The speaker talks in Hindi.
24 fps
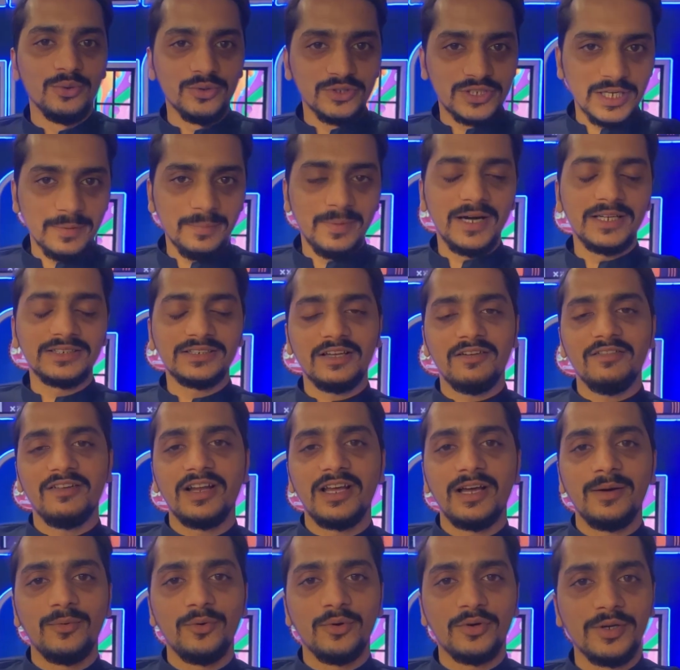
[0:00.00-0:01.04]
उनसे बात
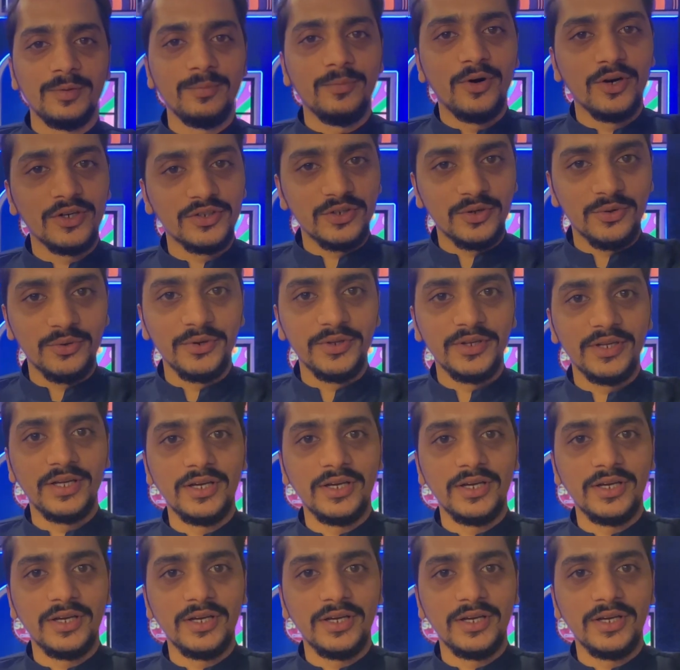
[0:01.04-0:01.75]
करवाना आप लोग की बहुत ज़रूरी